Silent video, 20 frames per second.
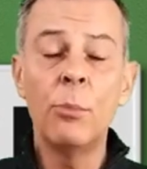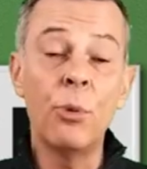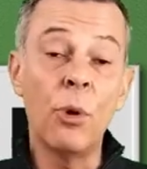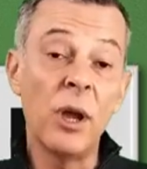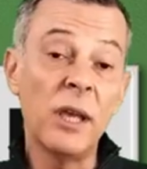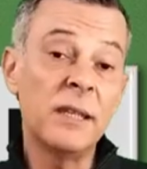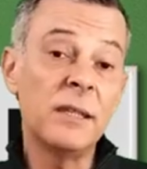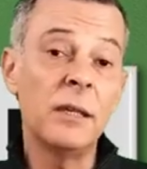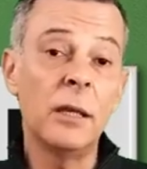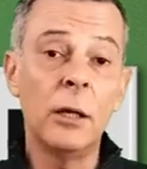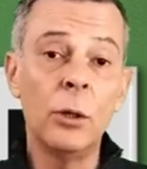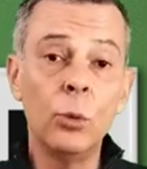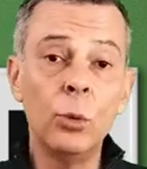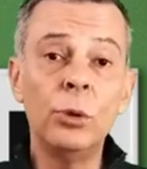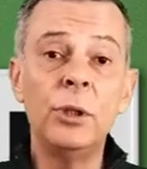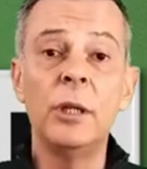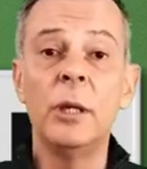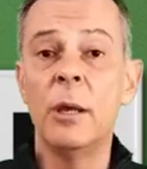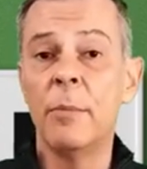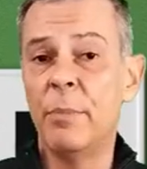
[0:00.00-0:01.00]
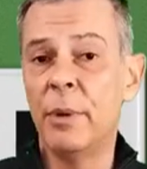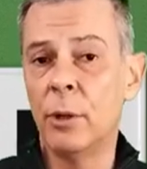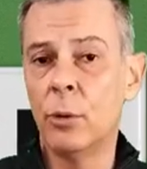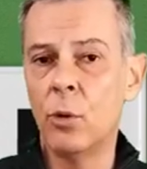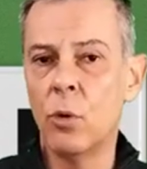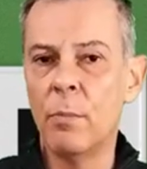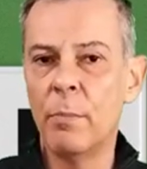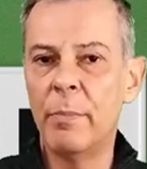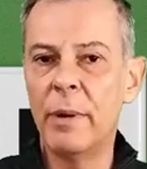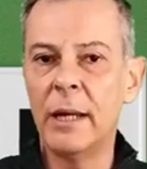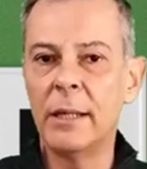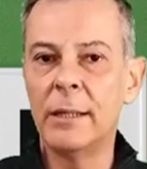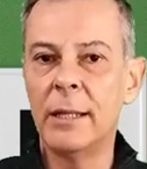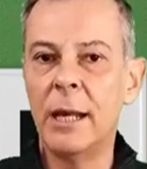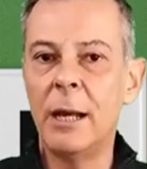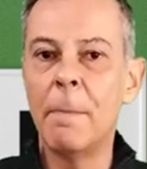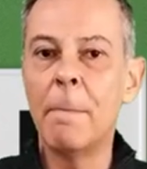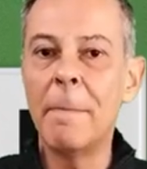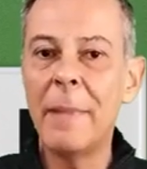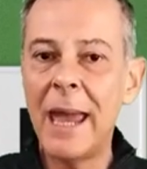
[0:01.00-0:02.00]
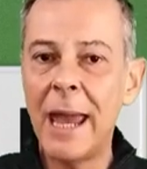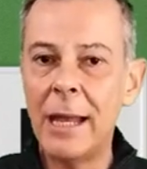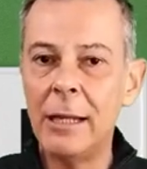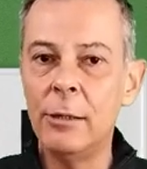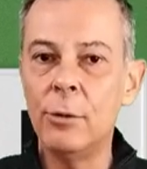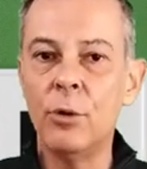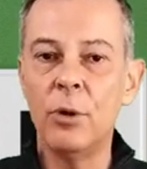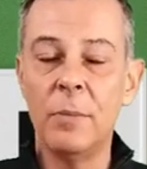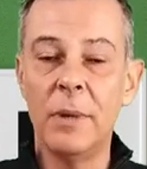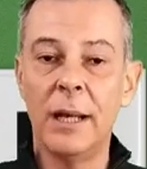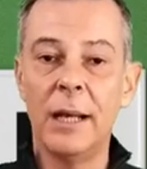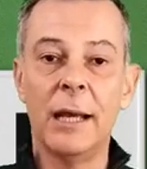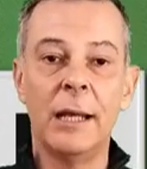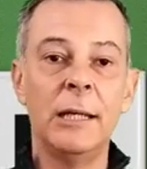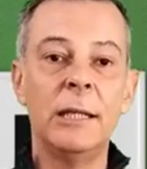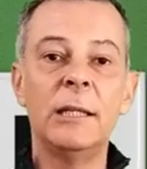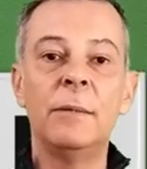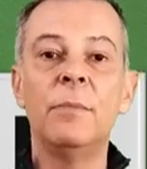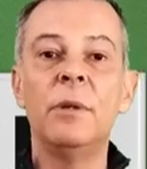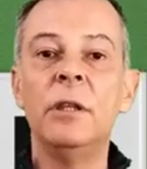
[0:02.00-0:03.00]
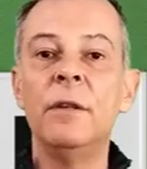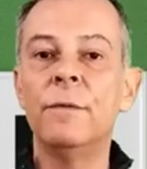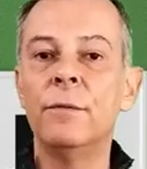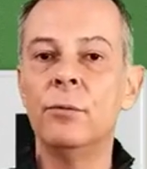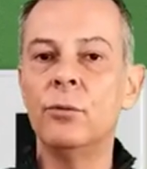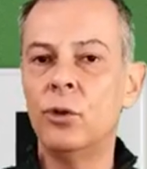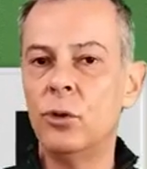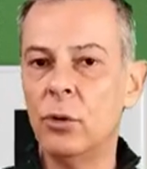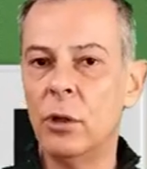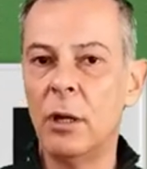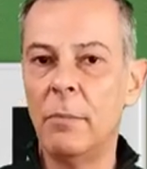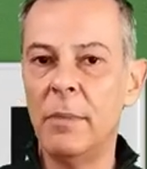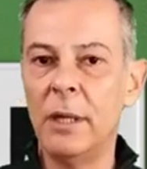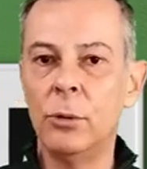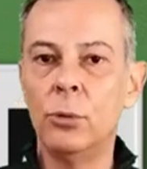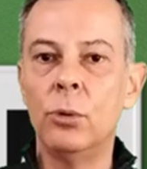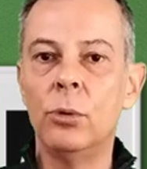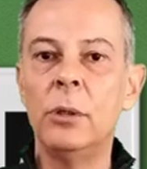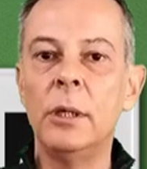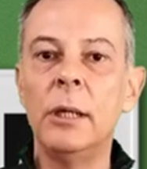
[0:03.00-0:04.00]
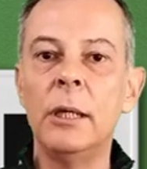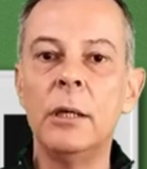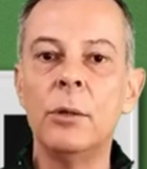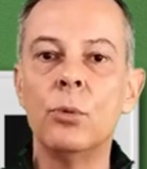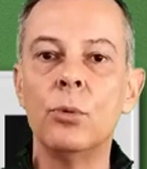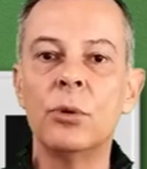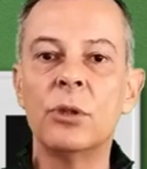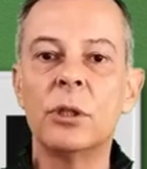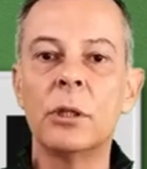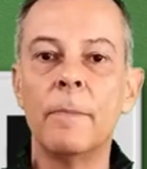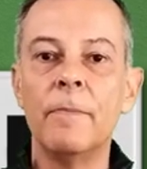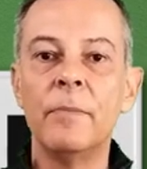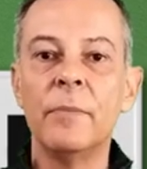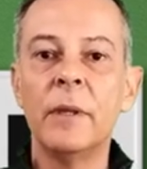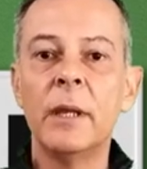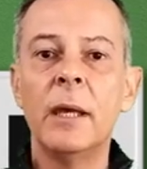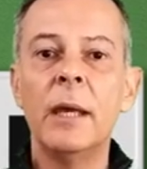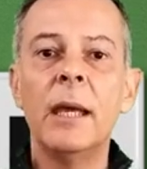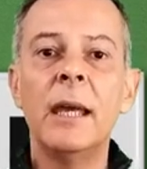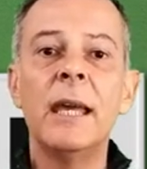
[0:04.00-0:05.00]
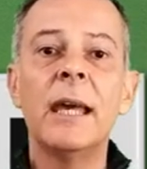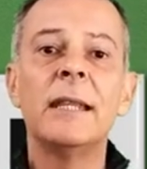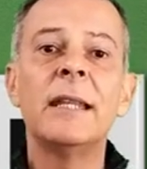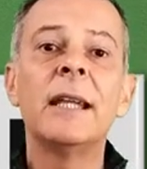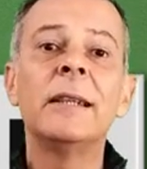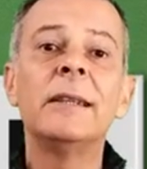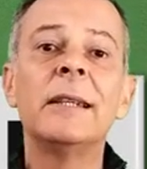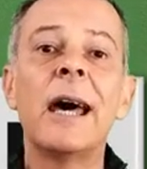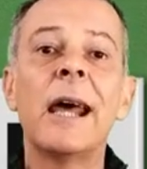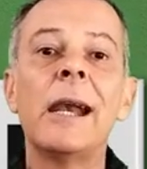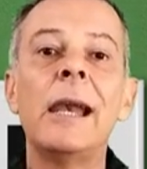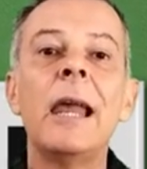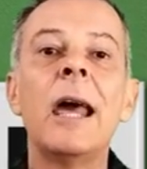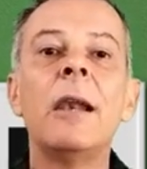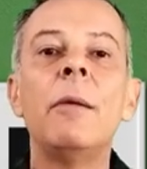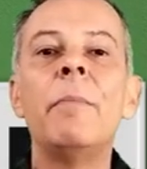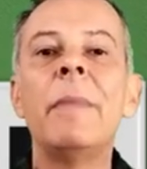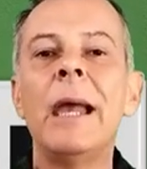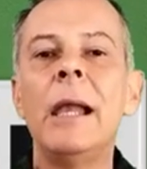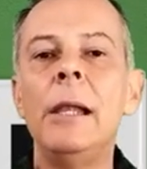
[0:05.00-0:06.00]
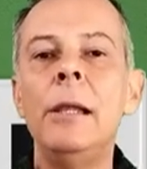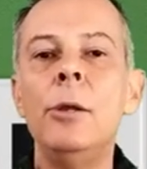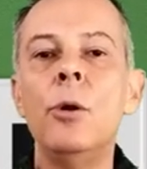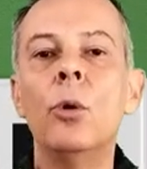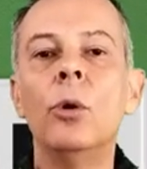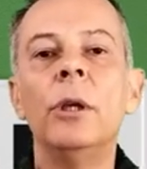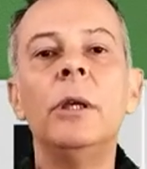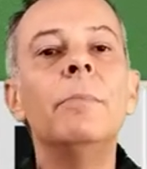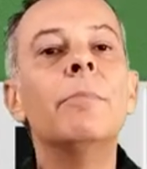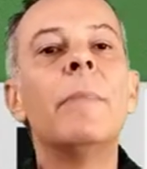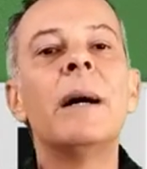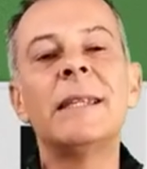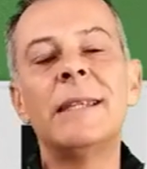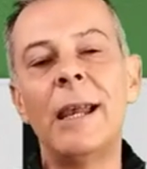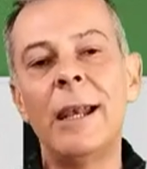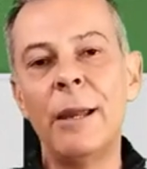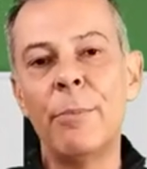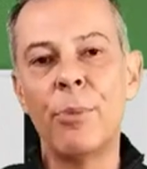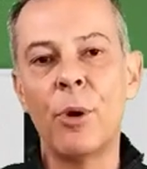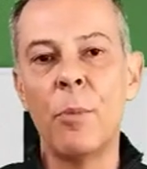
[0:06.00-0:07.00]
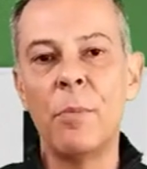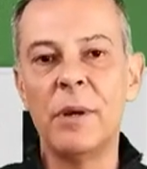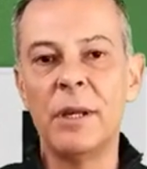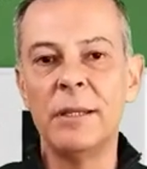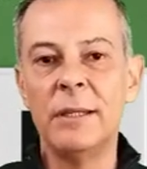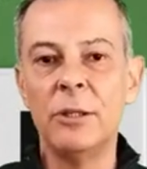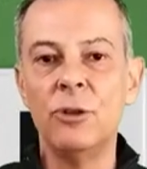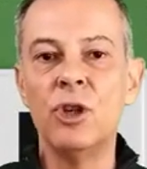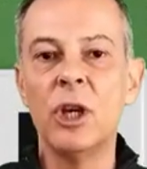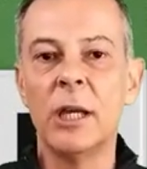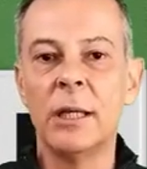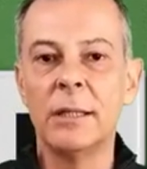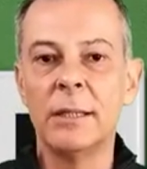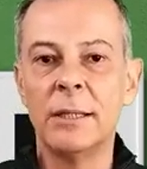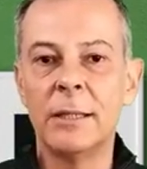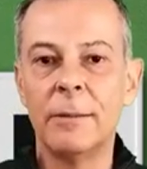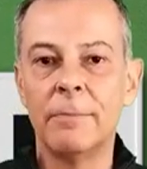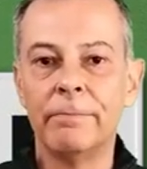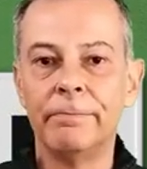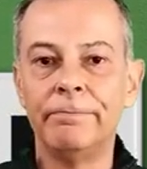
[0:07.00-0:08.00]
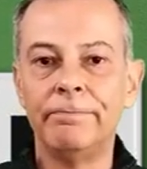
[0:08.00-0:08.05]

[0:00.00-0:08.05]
Può essere utile per comprendere meglio i meccanismi di funzionamento di Linux e adattarle al meglio in base alle proprie esigenze.